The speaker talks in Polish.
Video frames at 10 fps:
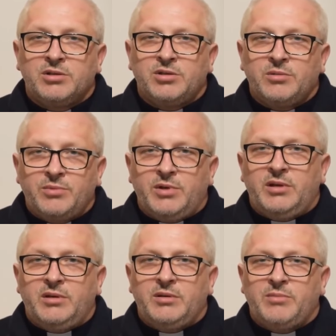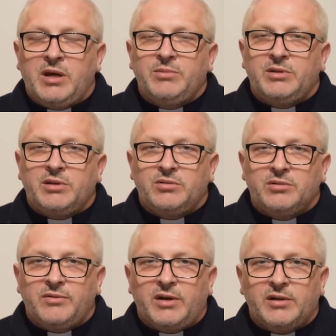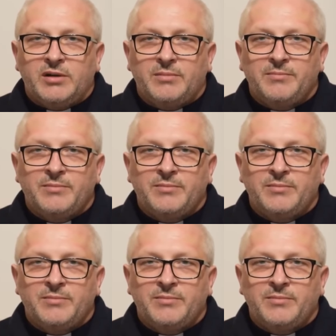Czy my mamy taką odwagę?